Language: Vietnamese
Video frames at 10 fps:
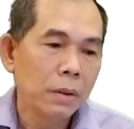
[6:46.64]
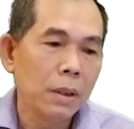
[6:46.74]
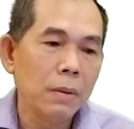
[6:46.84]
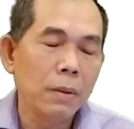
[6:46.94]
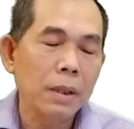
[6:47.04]

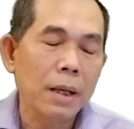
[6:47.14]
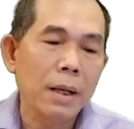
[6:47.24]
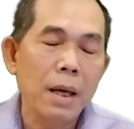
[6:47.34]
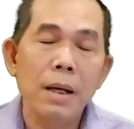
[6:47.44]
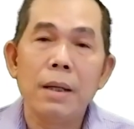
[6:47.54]
tình huống
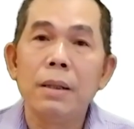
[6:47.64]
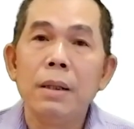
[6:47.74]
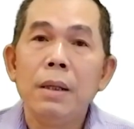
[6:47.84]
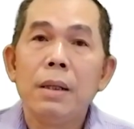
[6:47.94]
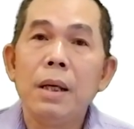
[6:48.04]
đặt ra là
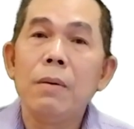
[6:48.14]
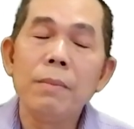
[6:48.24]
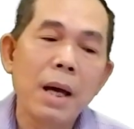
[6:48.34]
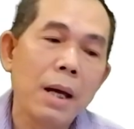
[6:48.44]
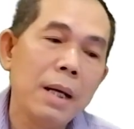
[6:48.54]
nếu
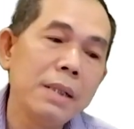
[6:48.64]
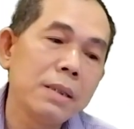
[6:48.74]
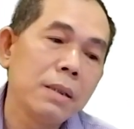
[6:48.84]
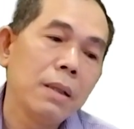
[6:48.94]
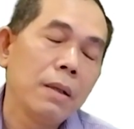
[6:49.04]
mà
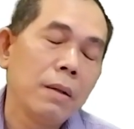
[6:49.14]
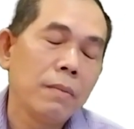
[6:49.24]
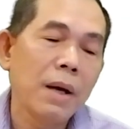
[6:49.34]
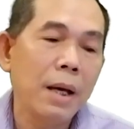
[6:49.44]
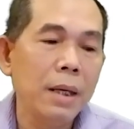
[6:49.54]
x
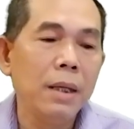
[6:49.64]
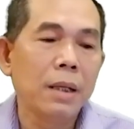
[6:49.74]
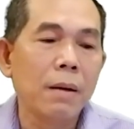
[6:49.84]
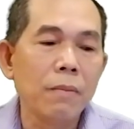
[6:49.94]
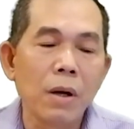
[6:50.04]
và
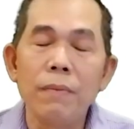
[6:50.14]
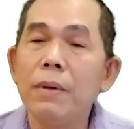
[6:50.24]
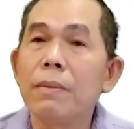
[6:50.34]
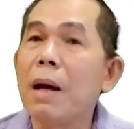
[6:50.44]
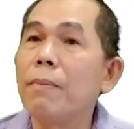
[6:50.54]
y không có
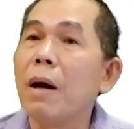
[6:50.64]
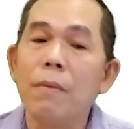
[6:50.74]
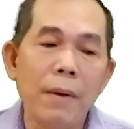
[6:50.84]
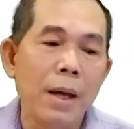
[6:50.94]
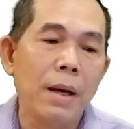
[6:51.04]
phương pháp
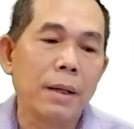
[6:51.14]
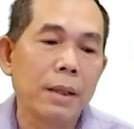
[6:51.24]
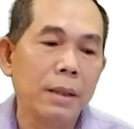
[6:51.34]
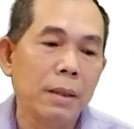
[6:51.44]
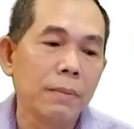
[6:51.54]
bảo vệ
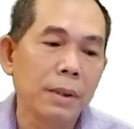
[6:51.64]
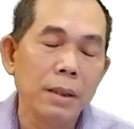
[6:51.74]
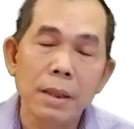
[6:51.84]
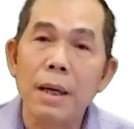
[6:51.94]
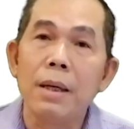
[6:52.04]
cái thông
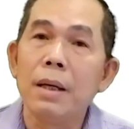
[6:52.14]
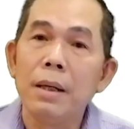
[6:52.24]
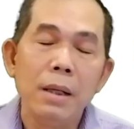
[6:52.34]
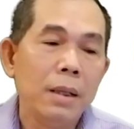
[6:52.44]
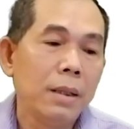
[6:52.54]
tin này
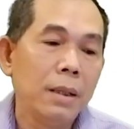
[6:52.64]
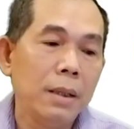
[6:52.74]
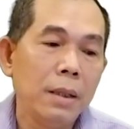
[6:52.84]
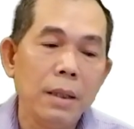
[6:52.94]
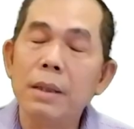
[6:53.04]
á
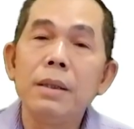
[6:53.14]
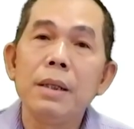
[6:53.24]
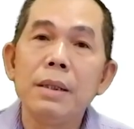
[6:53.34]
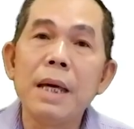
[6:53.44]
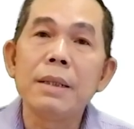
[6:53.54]
thì hiển
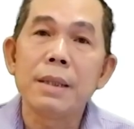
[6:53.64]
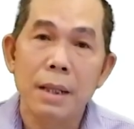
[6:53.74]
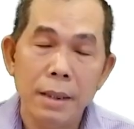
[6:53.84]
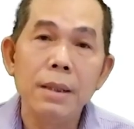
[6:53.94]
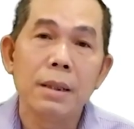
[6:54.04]
nhiên Z
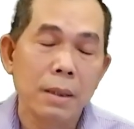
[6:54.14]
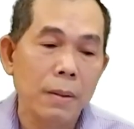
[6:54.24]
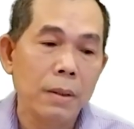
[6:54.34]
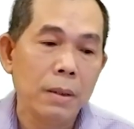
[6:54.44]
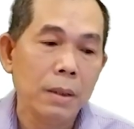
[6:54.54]
sẽ lấy được
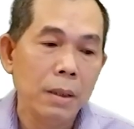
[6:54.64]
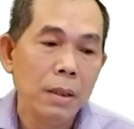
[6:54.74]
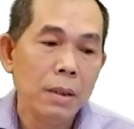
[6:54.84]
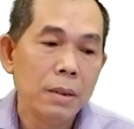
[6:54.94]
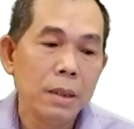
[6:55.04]
thôi
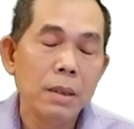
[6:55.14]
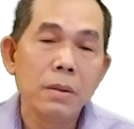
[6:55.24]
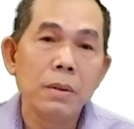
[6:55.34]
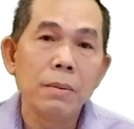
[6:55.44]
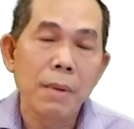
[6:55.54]
trên
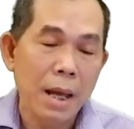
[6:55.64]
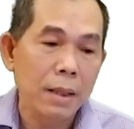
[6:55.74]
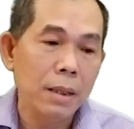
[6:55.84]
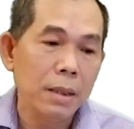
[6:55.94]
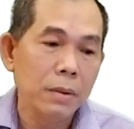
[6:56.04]
đường truyền
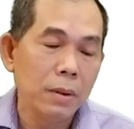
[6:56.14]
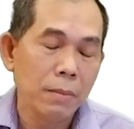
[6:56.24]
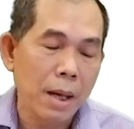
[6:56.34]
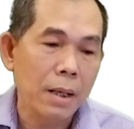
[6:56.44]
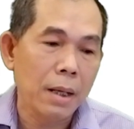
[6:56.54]
mạng nhất là
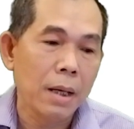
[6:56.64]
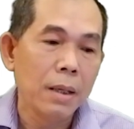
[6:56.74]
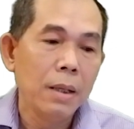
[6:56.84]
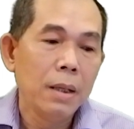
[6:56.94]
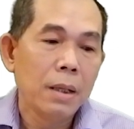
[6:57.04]
truyền mạng là
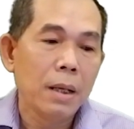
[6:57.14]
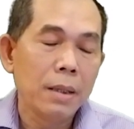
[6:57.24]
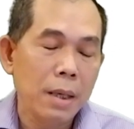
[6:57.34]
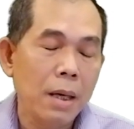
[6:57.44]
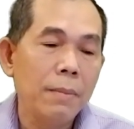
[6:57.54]
là
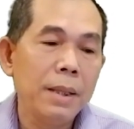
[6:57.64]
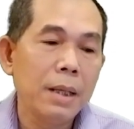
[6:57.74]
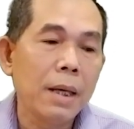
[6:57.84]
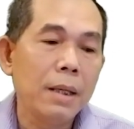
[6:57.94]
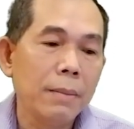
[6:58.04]
dễ bị
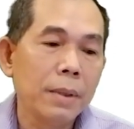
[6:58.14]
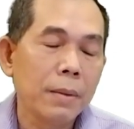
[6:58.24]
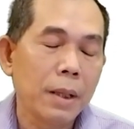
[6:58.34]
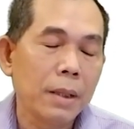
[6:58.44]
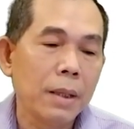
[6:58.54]
lấy lắm
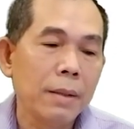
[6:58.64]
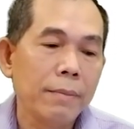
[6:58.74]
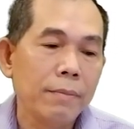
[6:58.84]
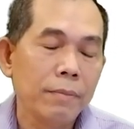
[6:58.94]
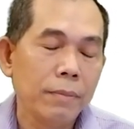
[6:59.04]
các bạn nhé
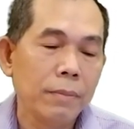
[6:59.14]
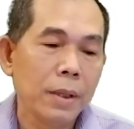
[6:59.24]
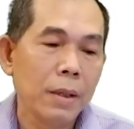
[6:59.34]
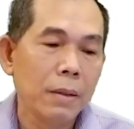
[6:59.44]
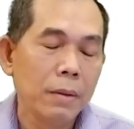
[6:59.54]

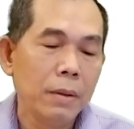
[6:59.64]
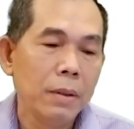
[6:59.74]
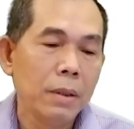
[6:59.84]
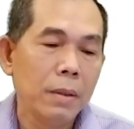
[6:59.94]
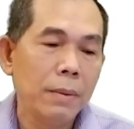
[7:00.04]
nha
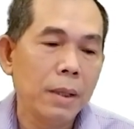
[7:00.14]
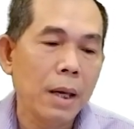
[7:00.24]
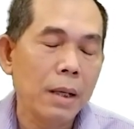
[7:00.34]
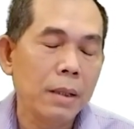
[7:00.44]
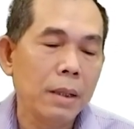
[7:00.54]
dễ bị
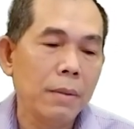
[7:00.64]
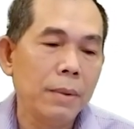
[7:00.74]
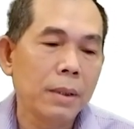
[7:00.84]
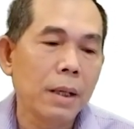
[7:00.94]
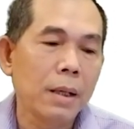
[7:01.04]
hack dễ
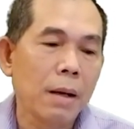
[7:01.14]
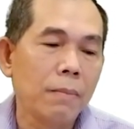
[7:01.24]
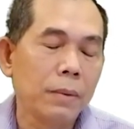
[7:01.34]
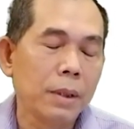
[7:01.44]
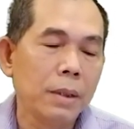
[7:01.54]
bị tấn
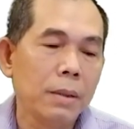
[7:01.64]
công trên